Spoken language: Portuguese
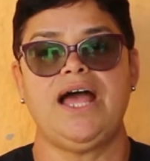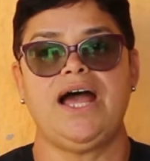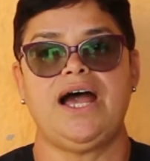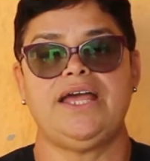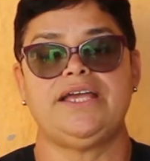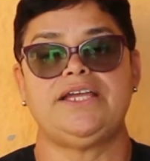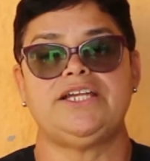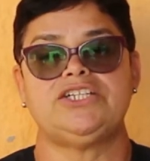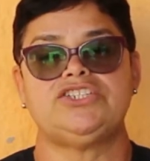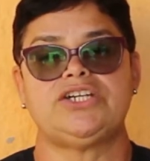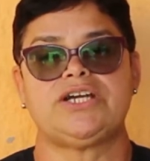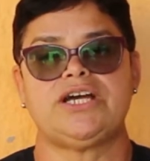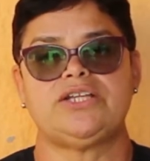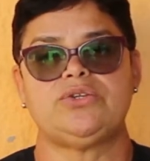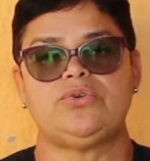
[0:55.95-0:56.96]
a Igreja
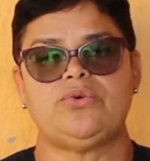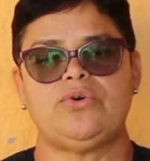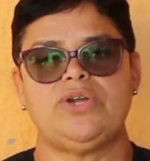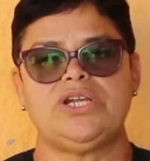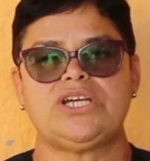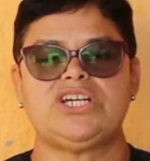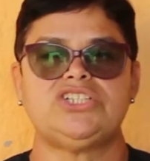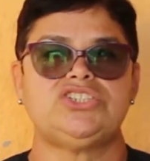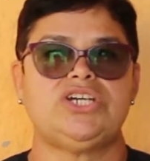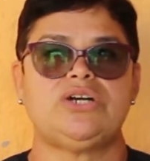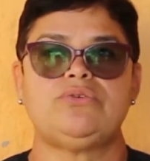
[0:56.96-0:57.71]
Católica, já